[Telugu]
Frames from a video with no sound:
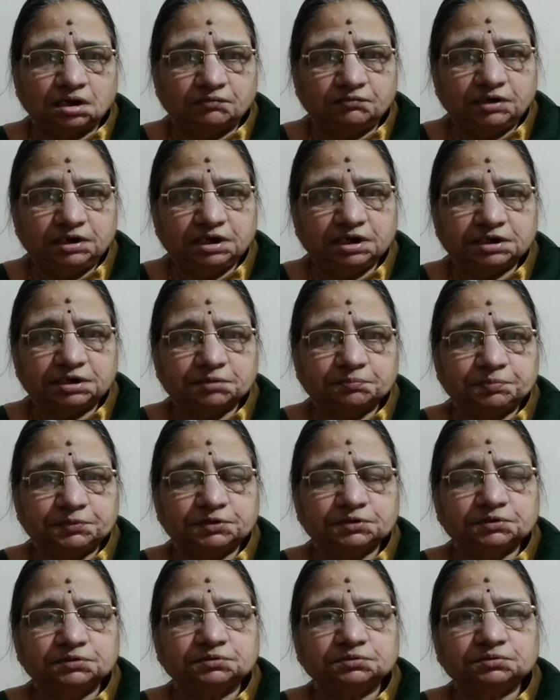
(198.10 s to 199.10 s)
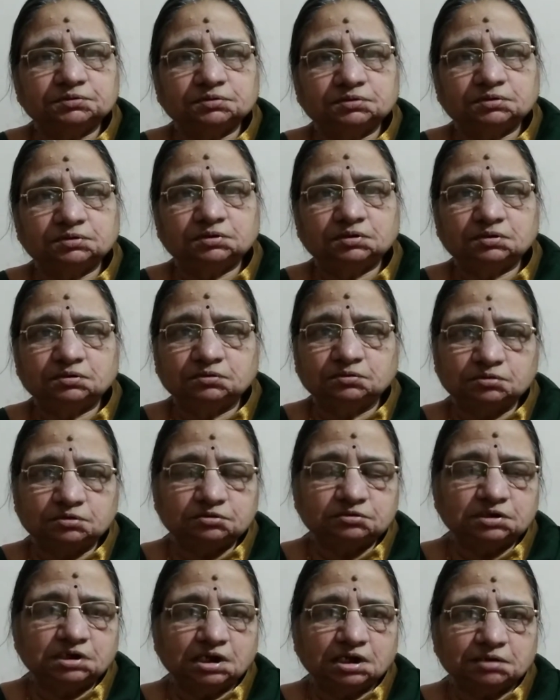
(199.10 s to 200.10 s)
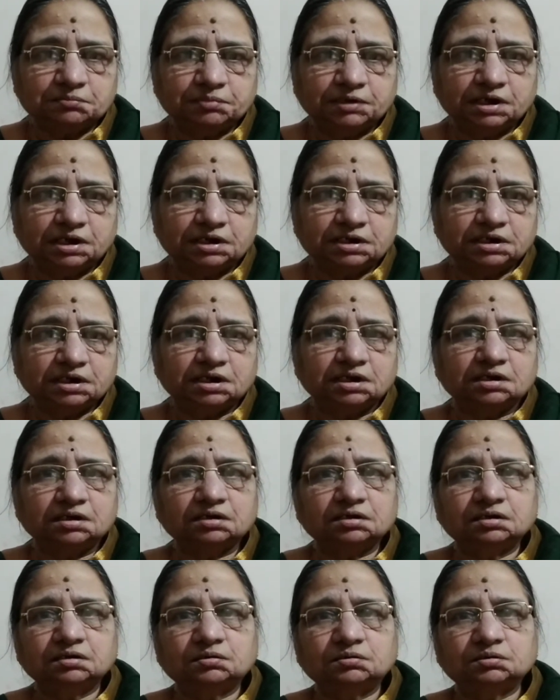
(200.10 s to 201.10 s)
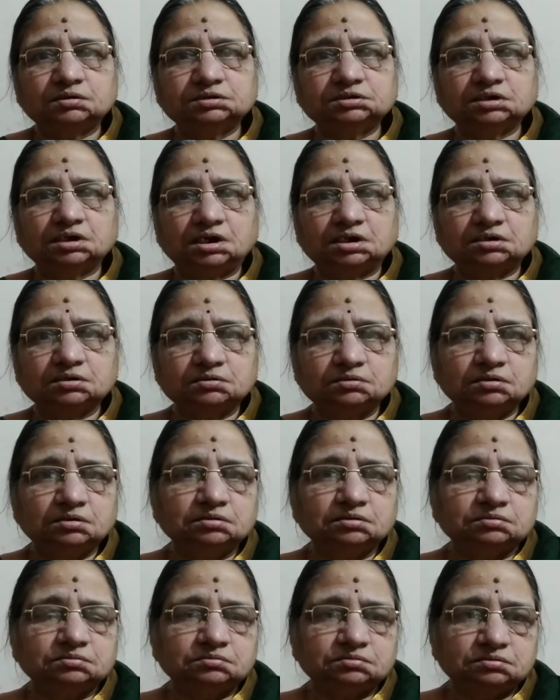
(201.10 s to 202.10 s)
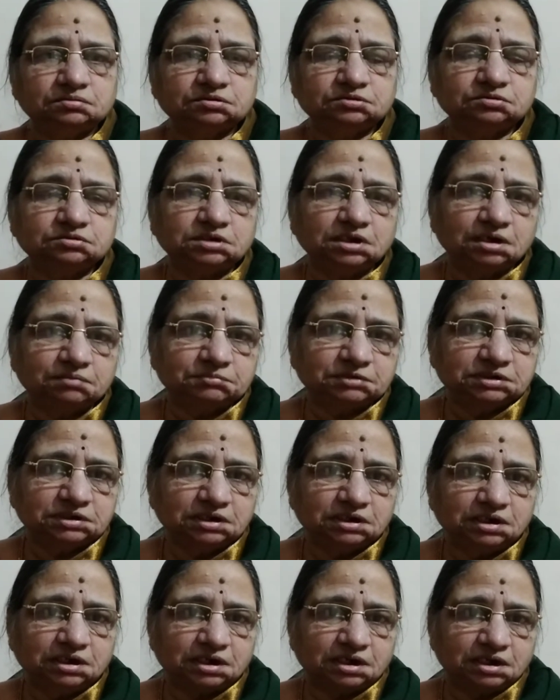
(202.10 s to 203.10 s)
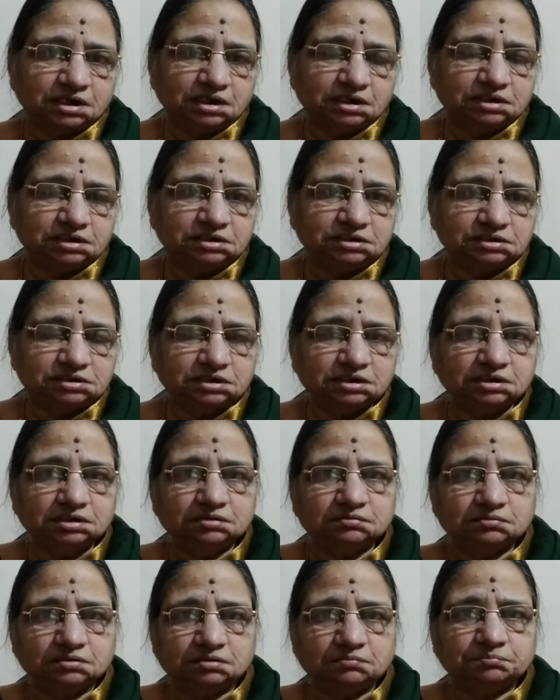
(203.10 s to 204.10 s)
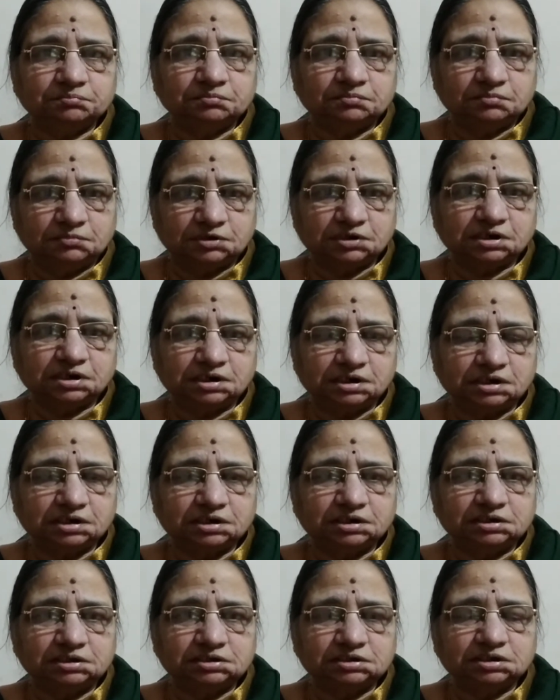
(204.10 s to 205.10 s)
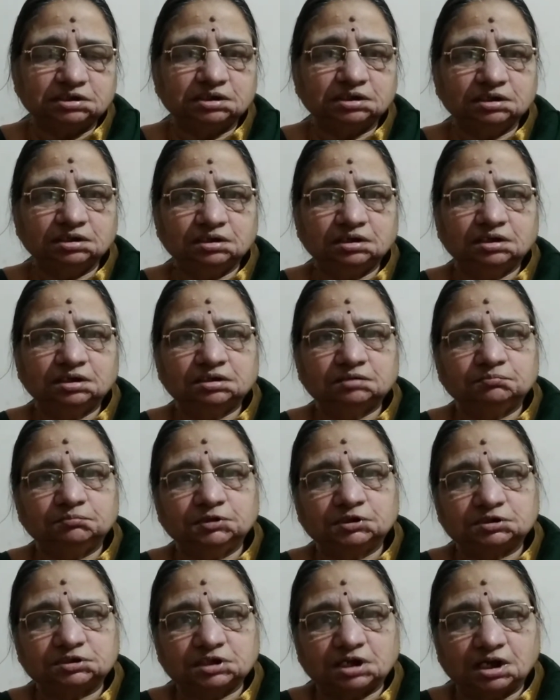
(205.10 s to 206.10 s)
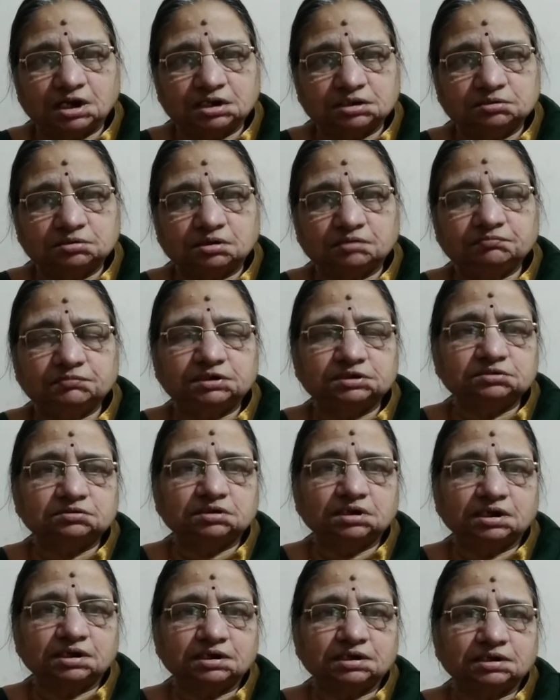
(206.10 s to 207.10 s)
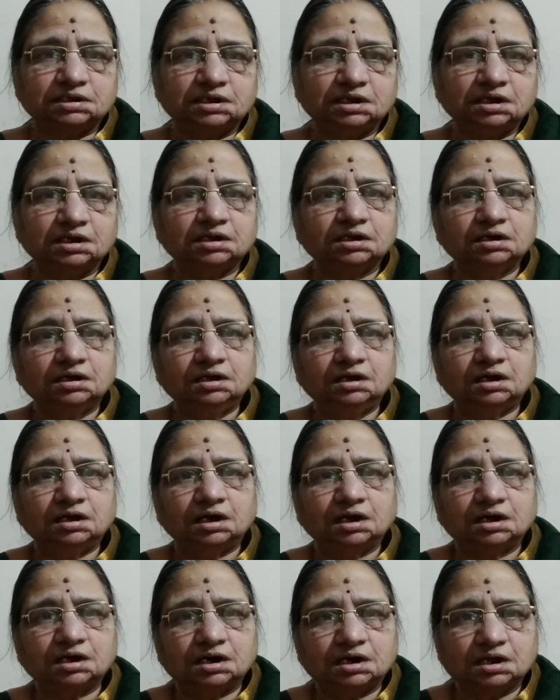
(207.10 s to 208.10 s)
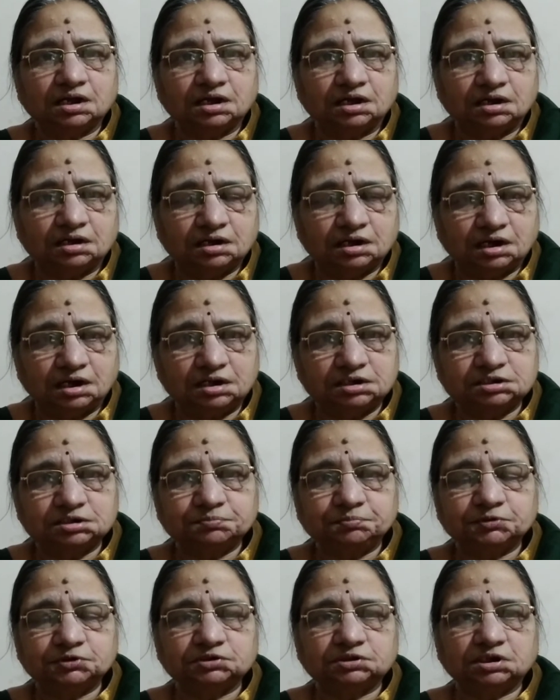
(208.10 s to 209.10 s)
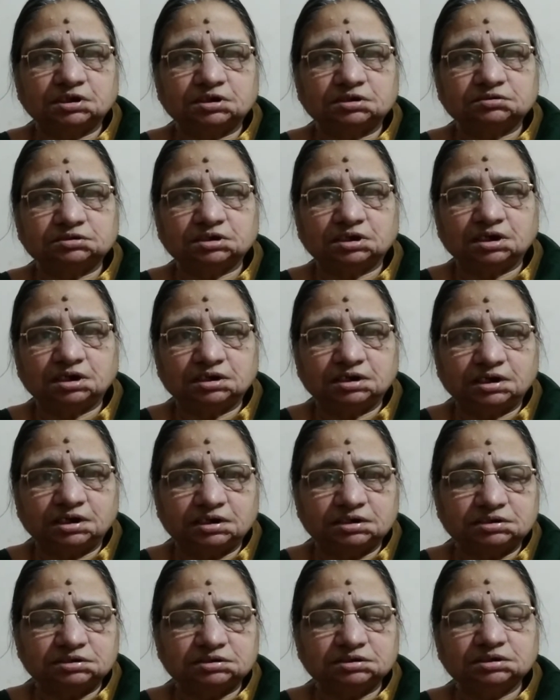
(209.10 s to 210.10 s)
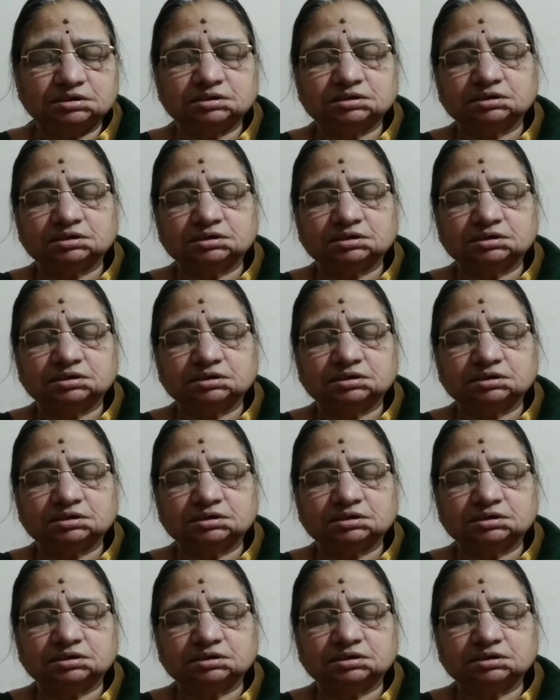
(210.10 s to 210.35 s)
వెళ్ళేటప్పుడు గురువుగారి భార్య కొంచెం అటుకులు సుధామ దగ్గర ఇచ్చి మూటగట్టి ఇచ్చి మీరు చాలా దూరం వెళ్తున్నారు కదా అక్కడ అలసిపోతారు చాలా నడిచి